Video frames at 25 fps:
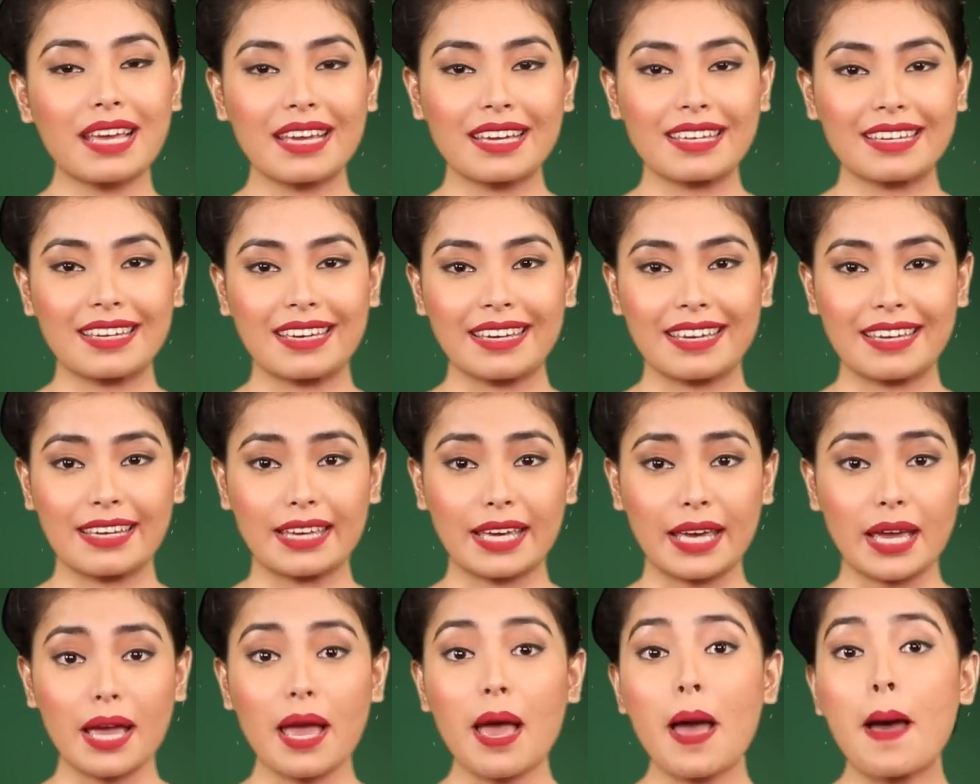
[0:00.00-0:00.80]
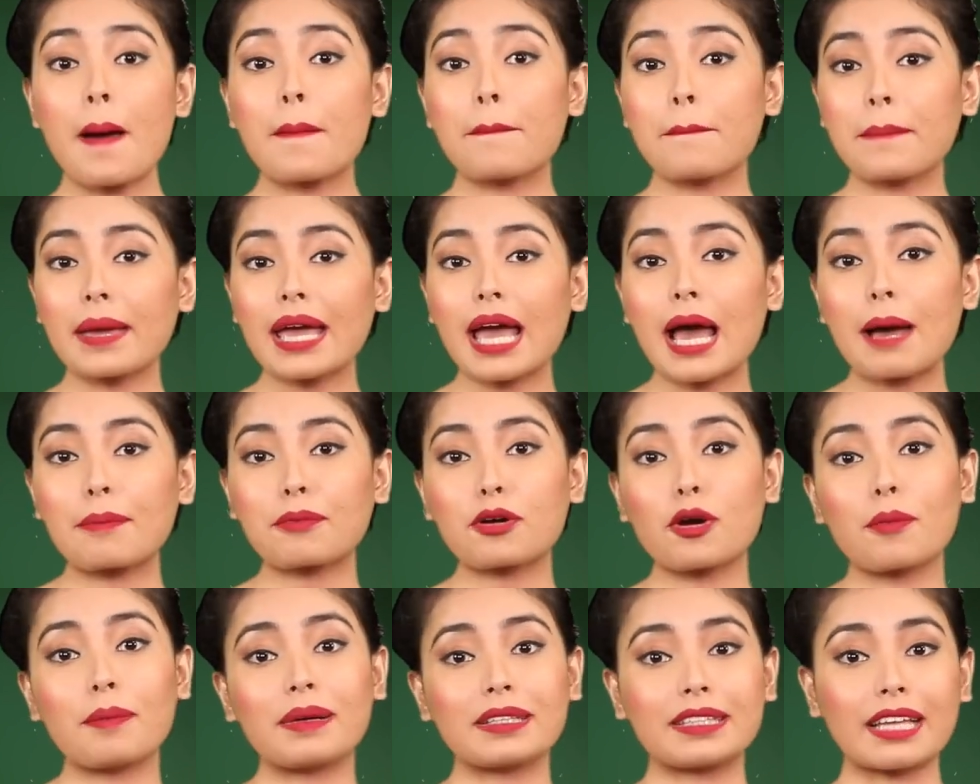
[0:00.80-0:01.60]
नहीं रहेंगी मैं
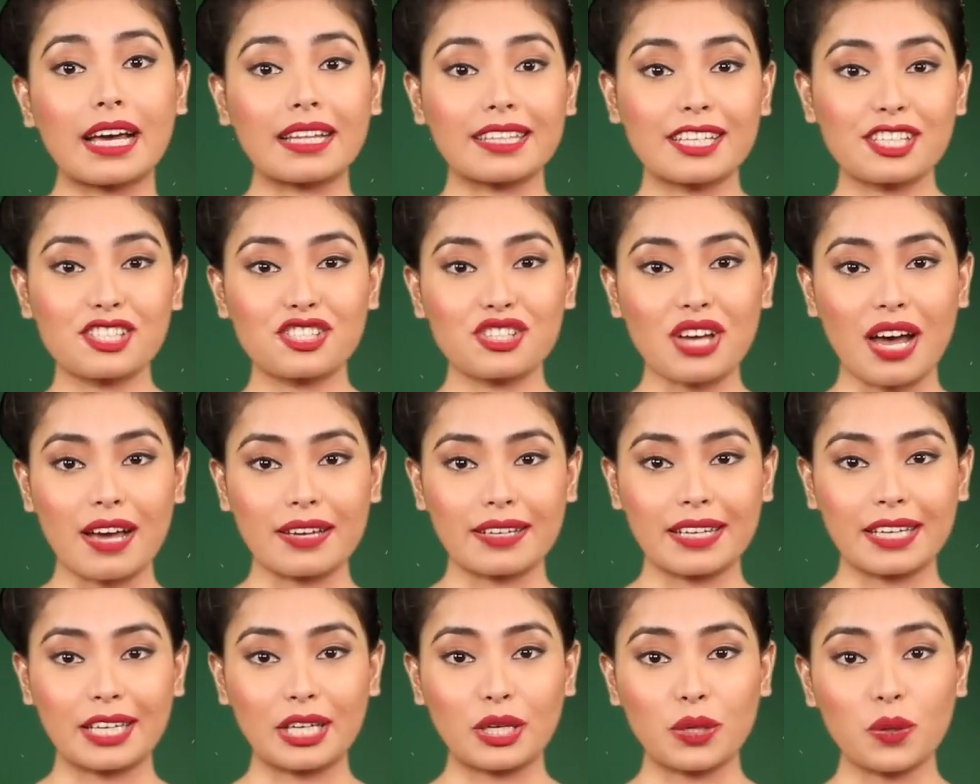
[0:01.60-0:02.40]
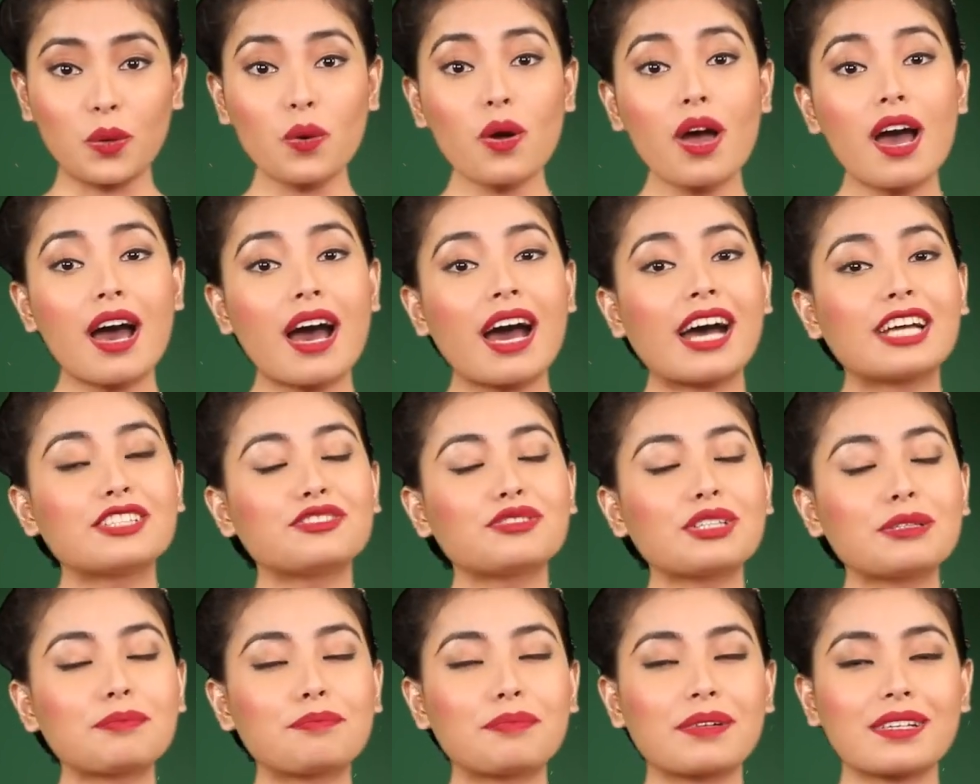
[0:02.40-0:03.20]
आपको बताने जा रही हूँ
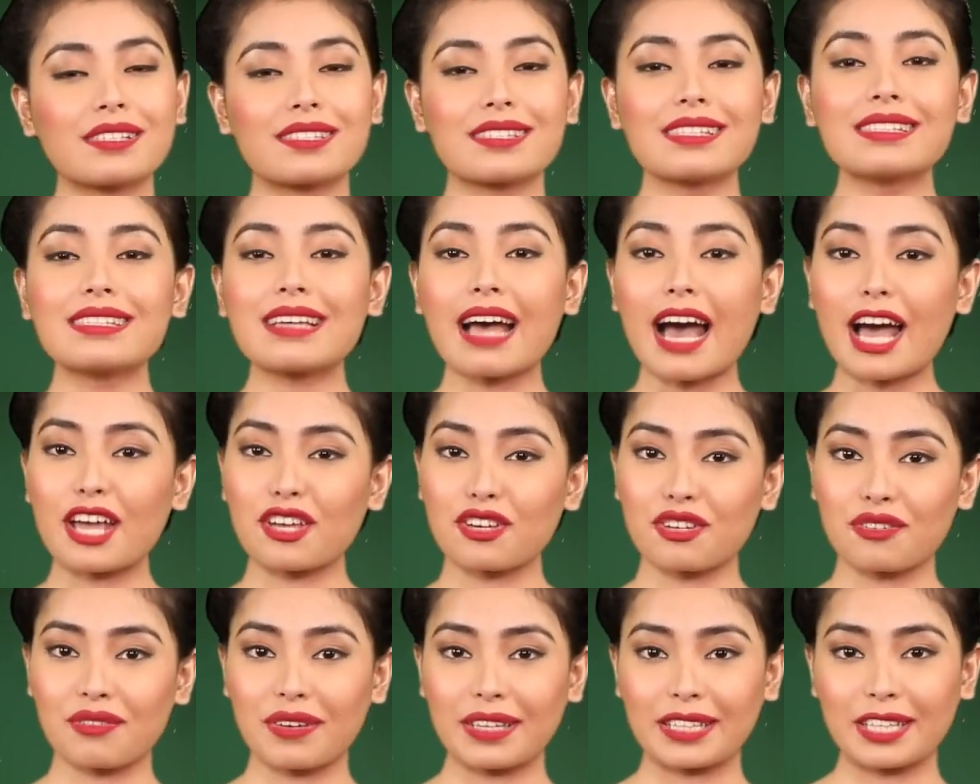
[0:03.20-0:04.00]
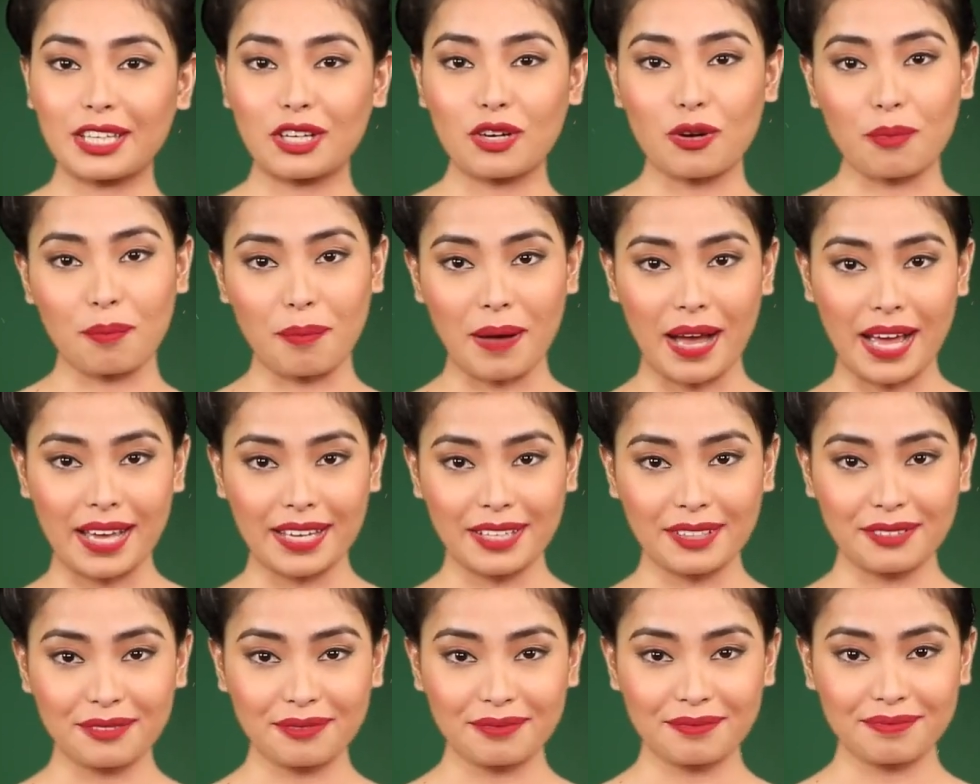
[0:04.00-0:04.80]
100% आयुर्वेदिक उपाय